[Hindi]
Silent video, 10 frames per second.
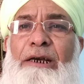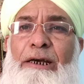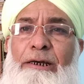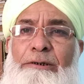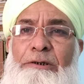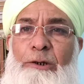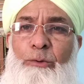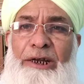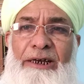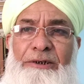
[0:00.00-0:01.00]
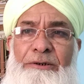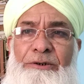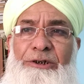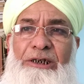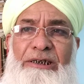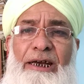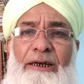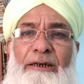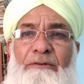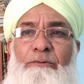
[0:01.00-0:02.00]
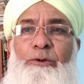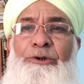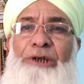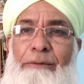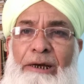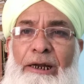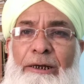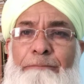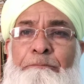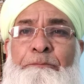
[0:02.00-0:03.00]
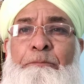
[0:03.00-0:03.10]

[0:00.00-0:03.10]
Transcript: की ज़रूरी चीज़ें हैं वो शामिल हैं